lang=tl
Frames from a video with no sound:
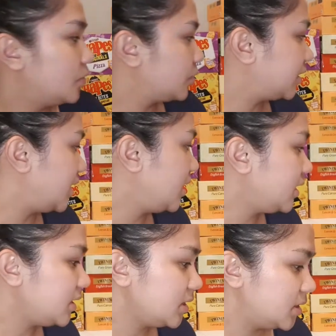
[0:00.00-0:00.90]

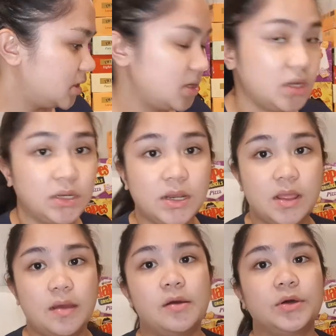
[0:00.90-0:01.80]
Okay.
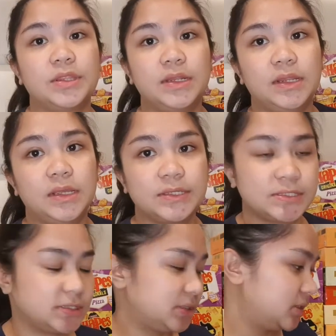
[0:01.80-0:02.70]
Now, the
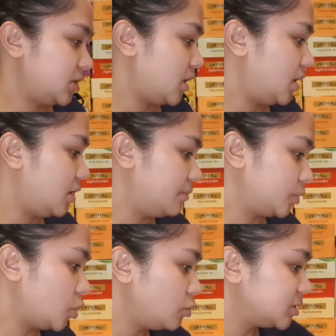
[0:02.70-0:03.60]
next um,
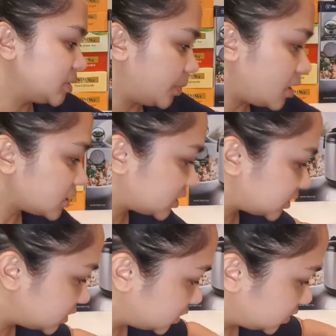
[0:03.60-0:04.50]
Kohl's box.